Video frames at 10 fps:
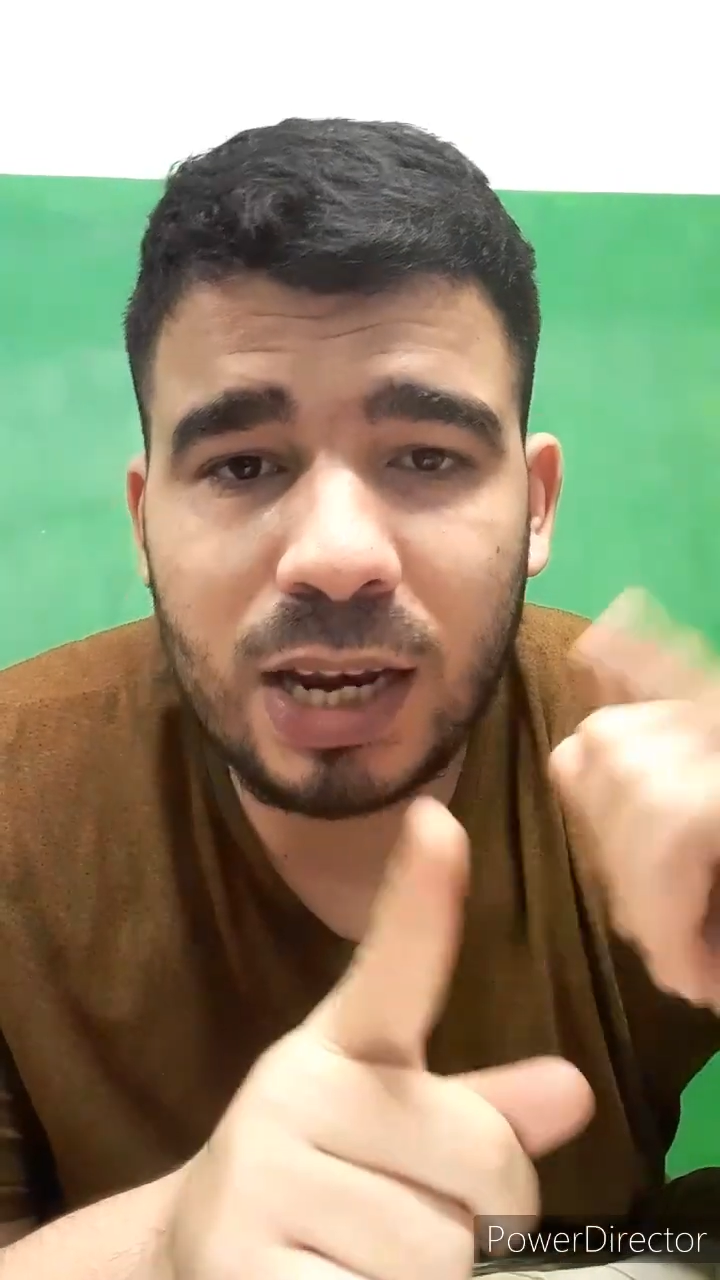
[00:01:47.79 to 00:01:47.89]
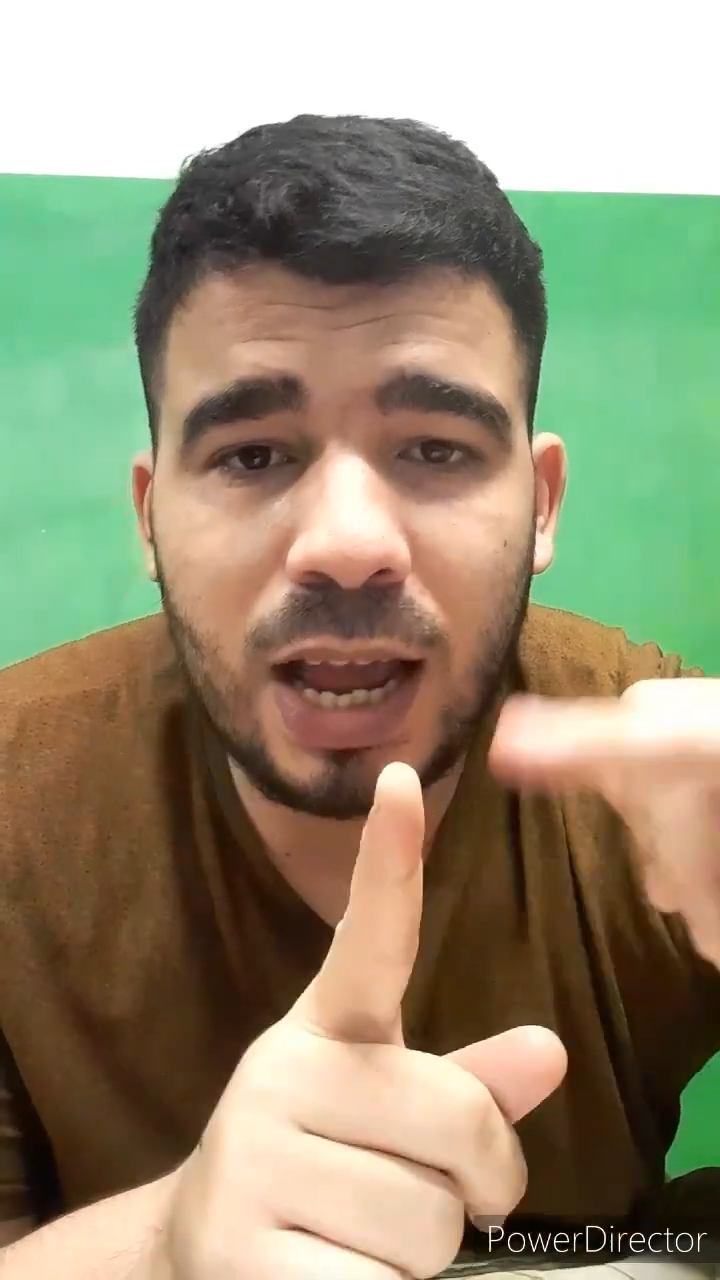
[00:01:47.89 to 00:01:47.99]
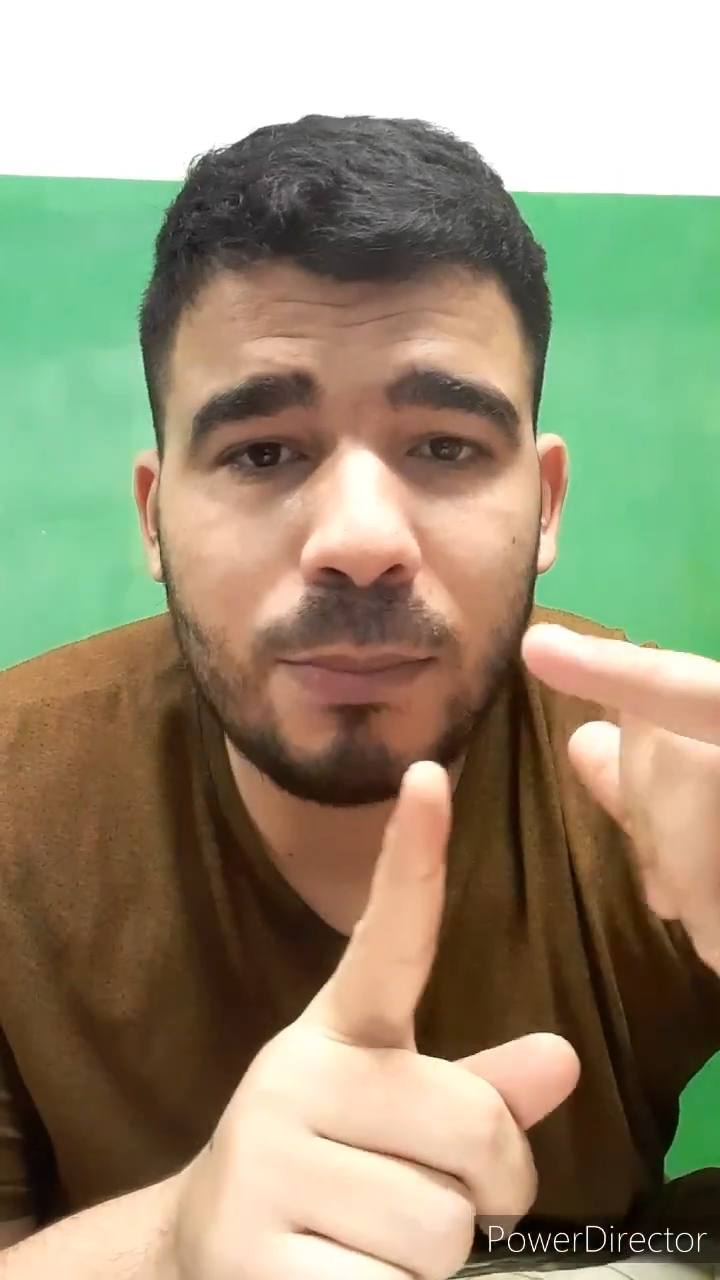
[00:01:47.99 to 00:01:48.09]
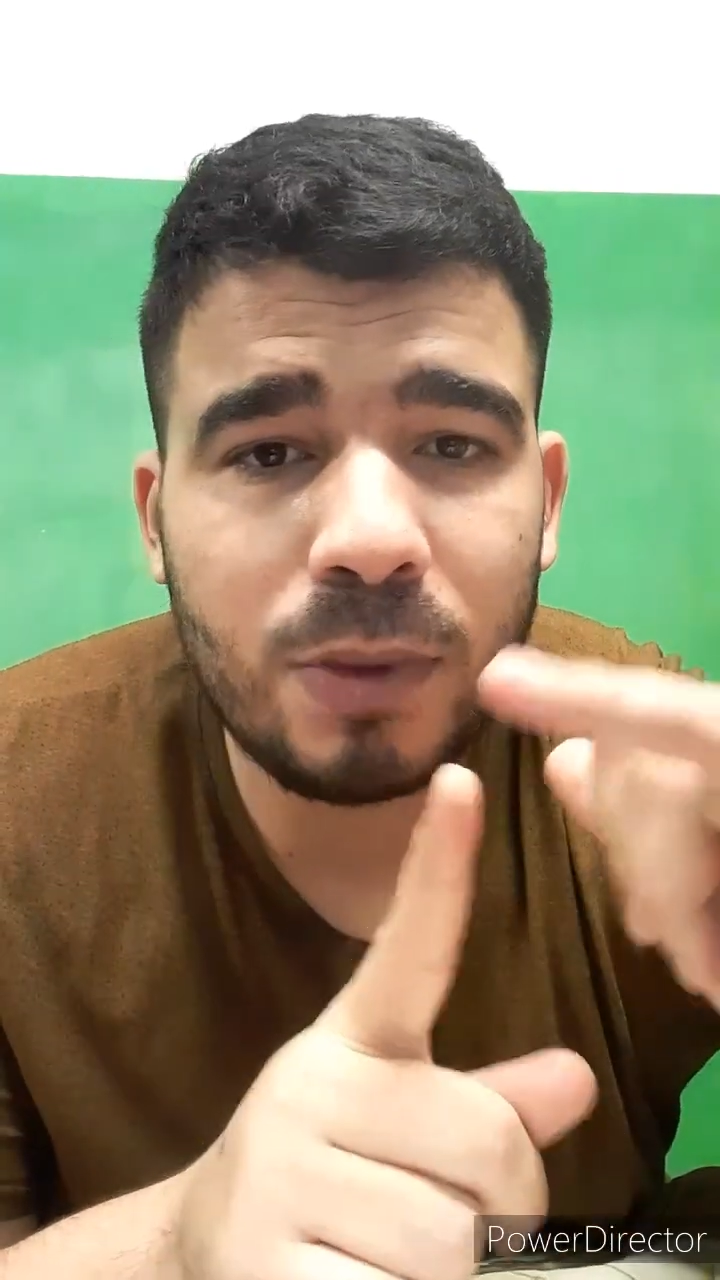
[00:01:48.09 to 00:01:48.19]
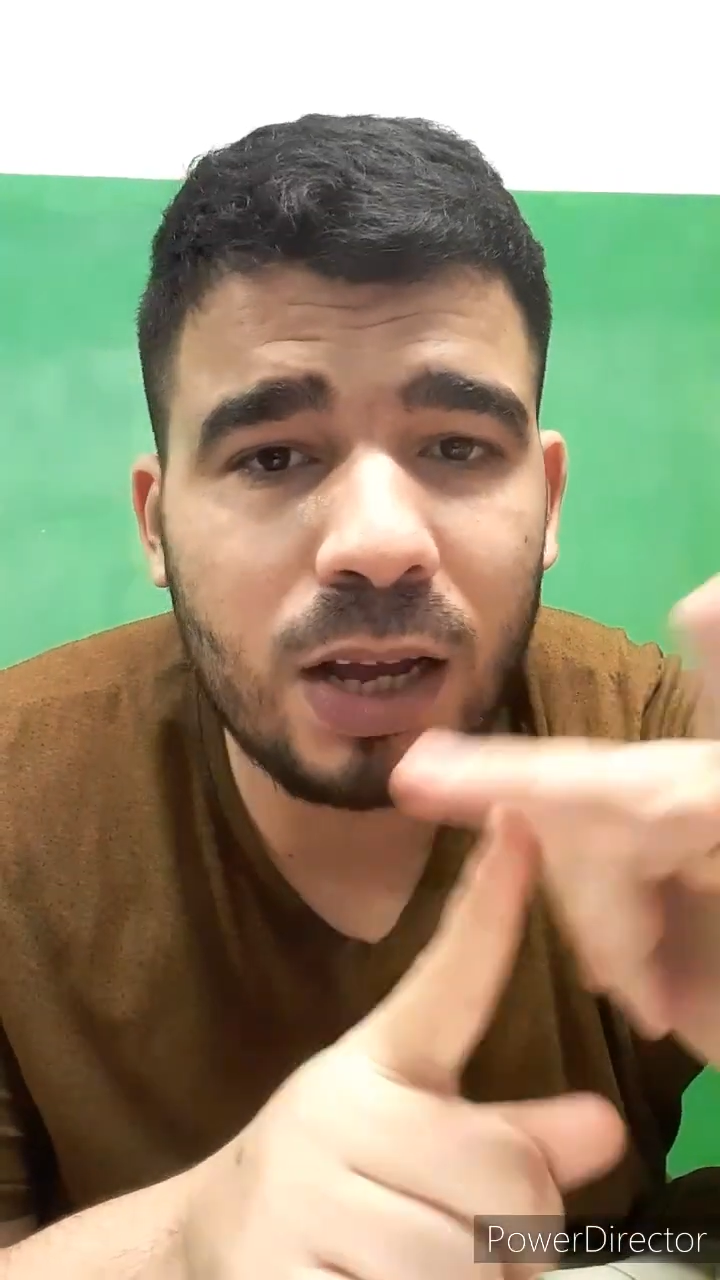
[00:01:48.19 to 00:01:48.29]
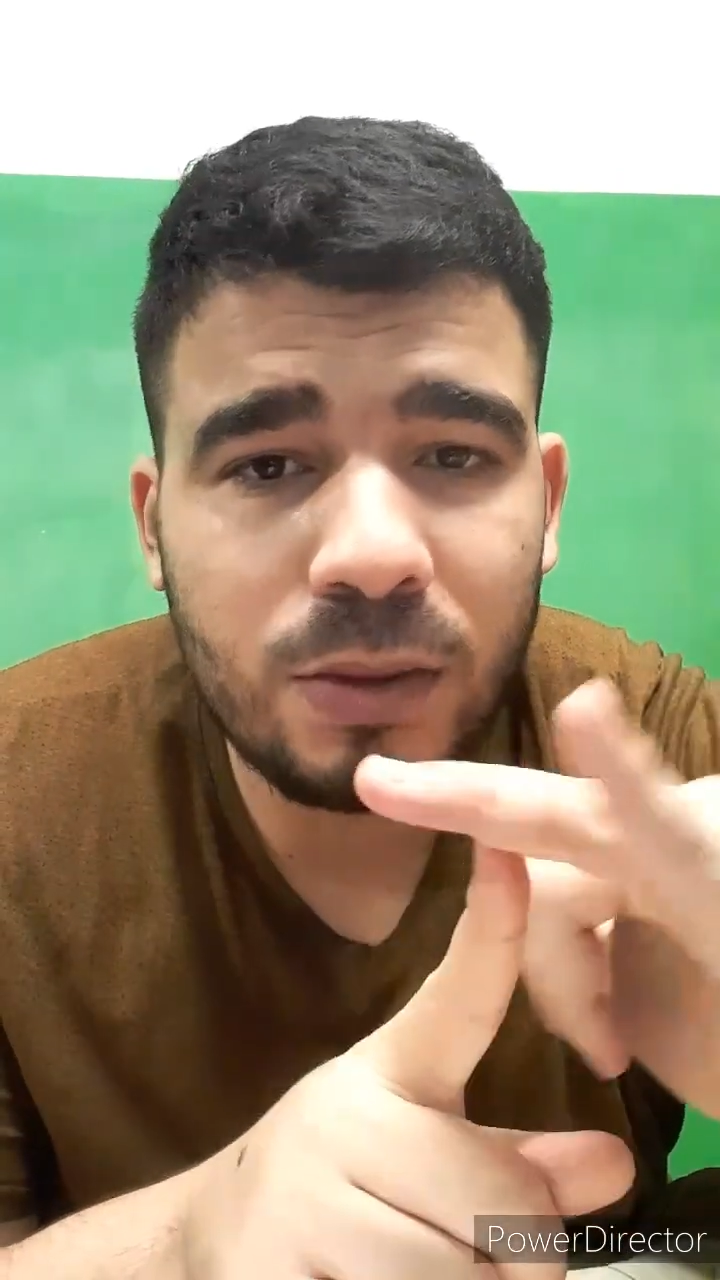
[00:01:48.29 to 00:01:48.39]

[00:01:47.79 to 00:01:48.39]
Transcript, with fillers: العامة